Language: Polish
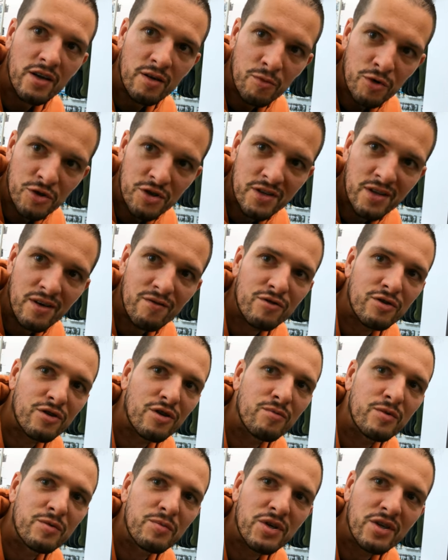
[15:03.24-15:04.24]
i można nawet
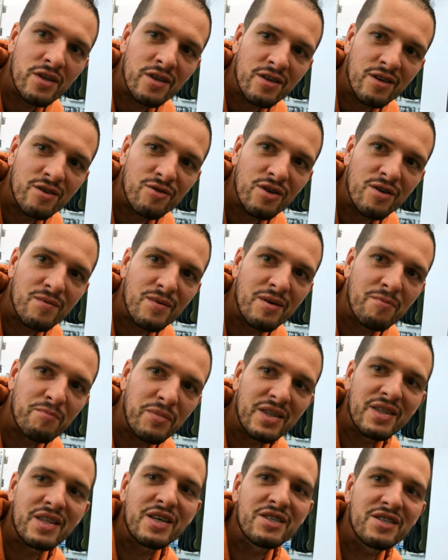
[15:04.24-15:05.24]
zrobić przynętę, która ma
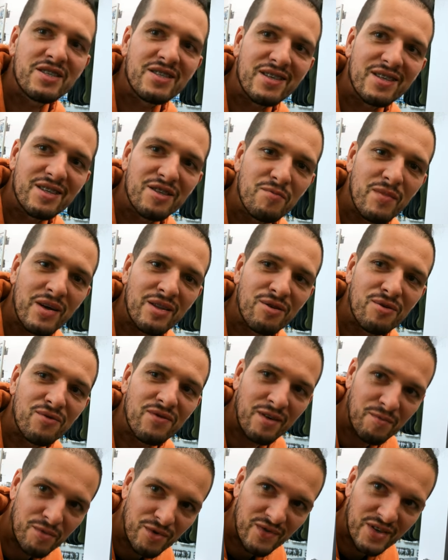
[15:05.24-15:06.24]
15 cm
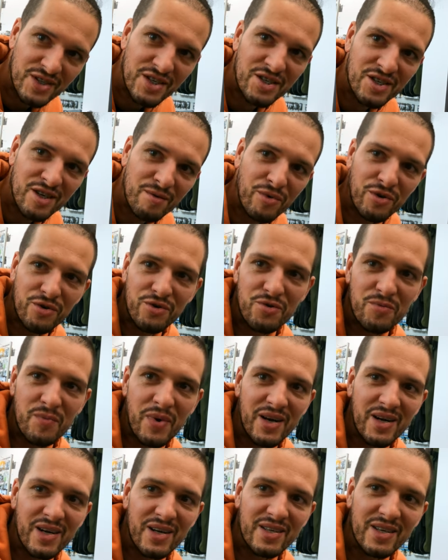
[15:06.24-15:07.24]
albo 20 pod
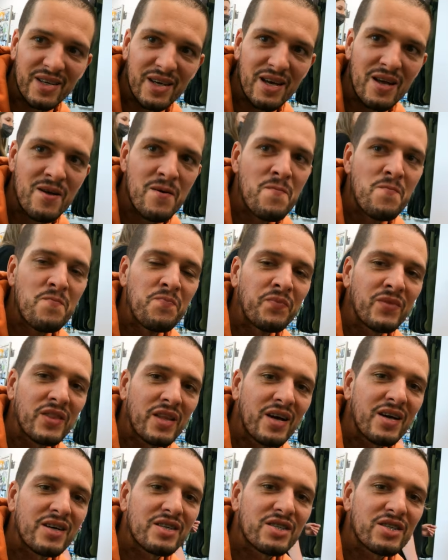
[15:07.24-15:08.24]
szczupaka, nie?
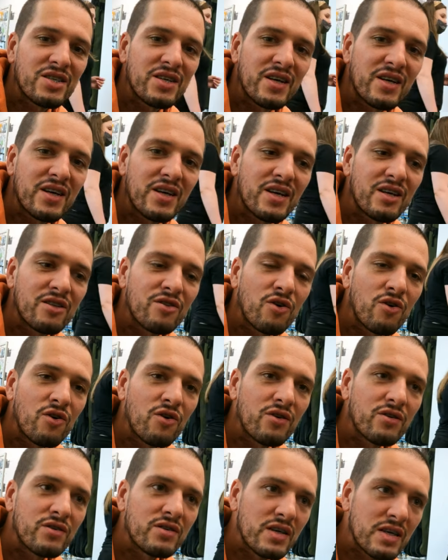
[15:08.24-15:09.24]
Także
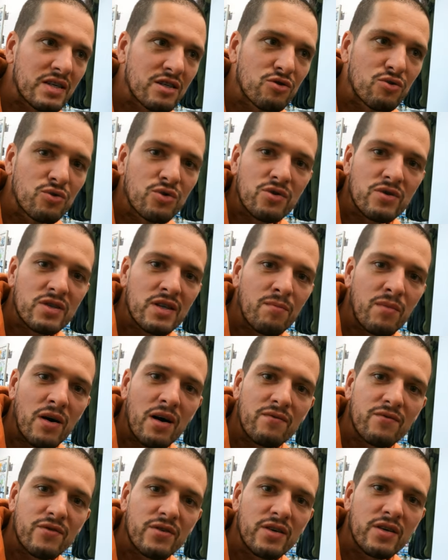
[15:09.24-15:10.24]
no, jest dużo
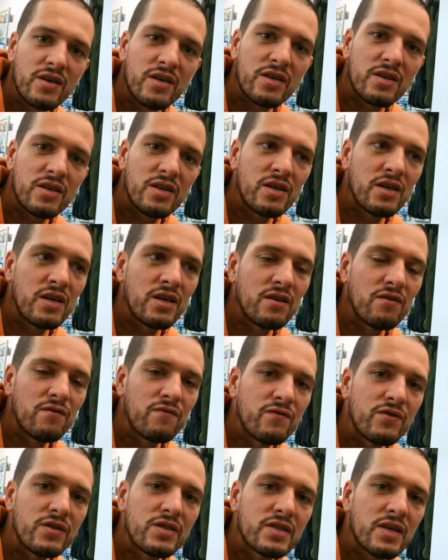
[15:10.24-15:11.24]
zabawy i
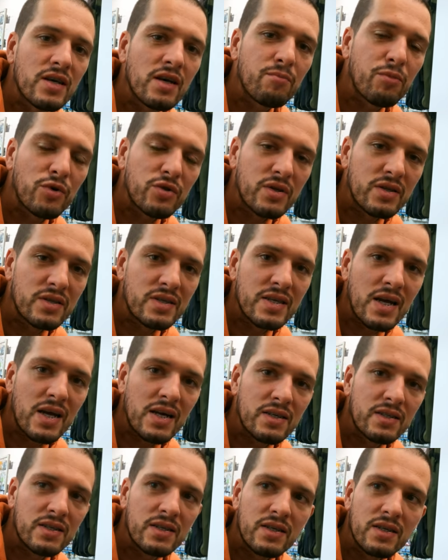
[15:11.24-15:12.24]
widzę
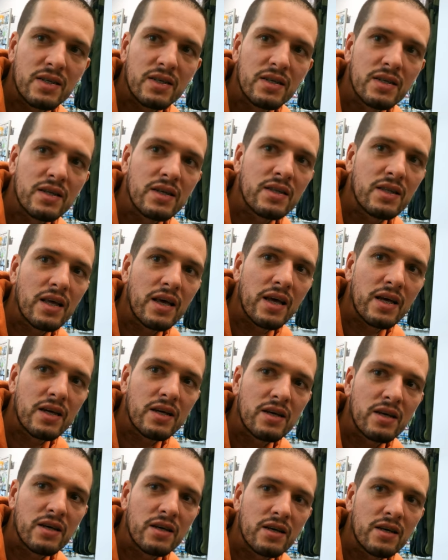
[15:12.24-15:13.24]
potencjalny
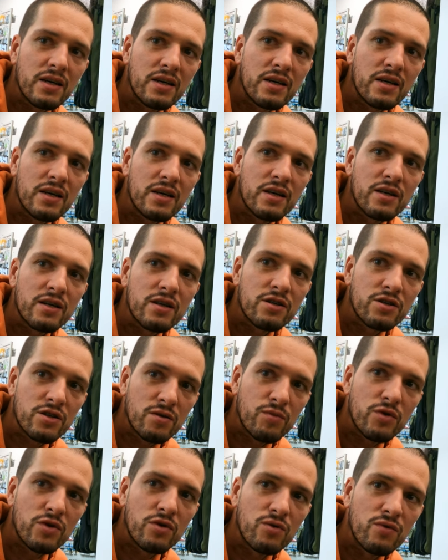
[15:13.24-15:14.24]
rynek, e,
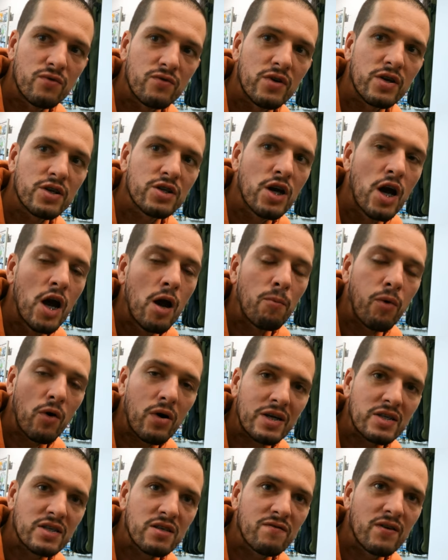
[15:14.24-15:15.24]
żeby również
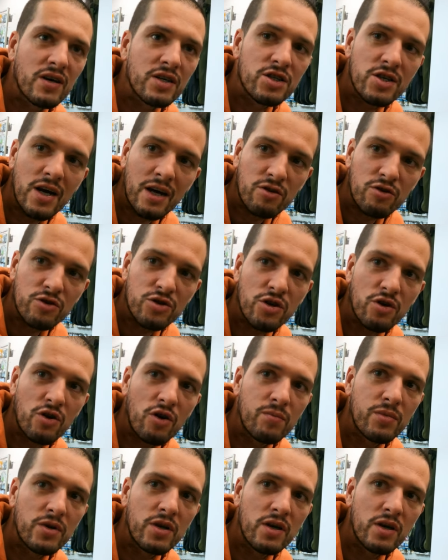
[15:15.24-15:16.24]
pokazywać jak to się
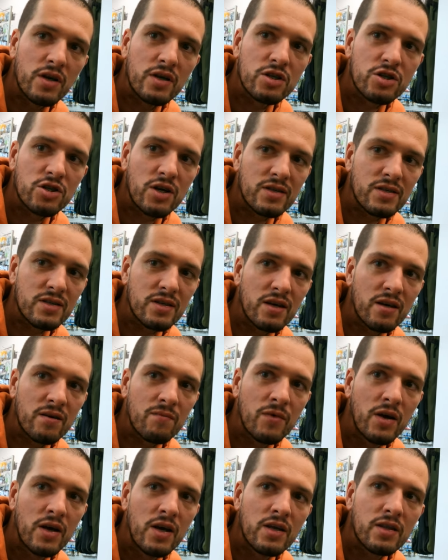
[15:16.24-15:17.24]
robi z
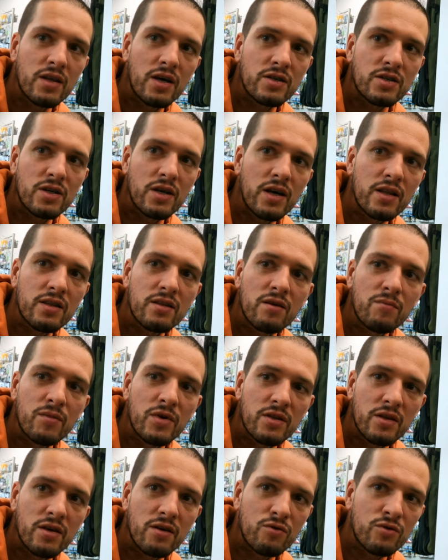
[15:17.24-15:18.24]
czasem, także chętnie
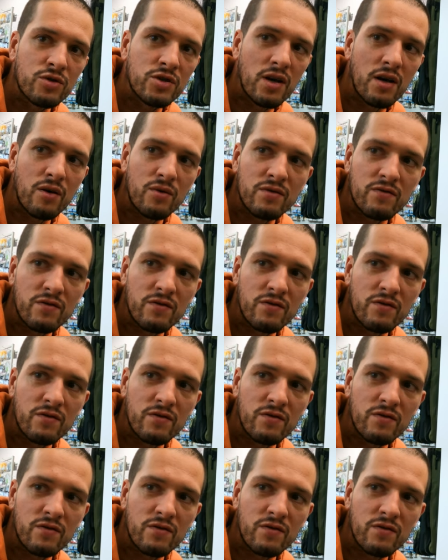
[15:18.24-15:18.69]
będę udzielał